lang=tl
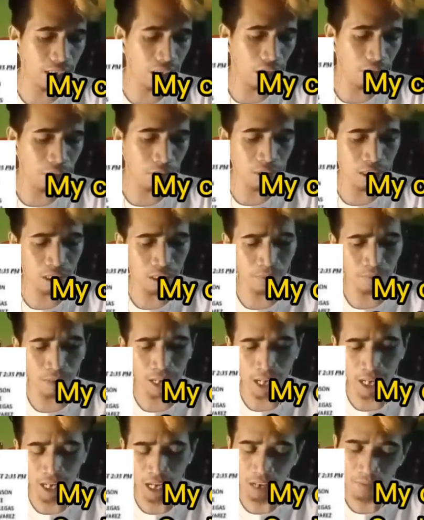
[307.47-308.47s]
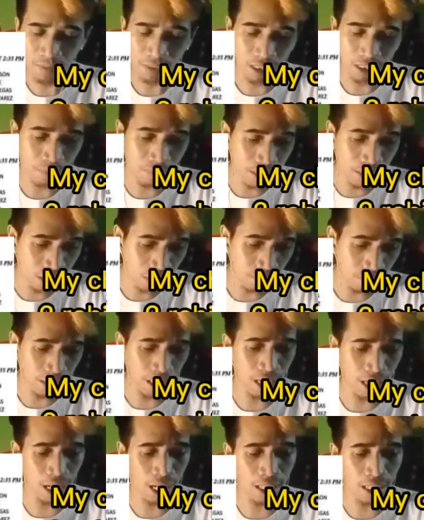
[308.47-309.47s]
tsaka first time malalaban sa medyo
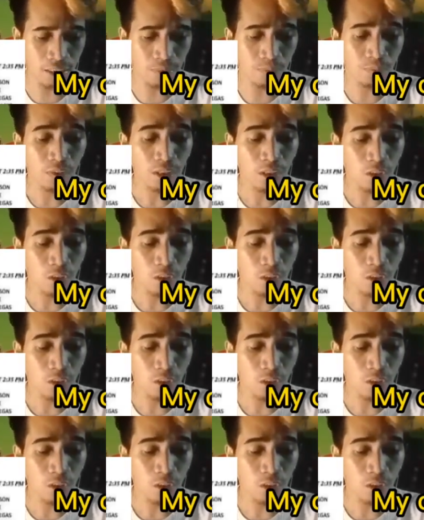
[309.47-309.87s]
malalakas.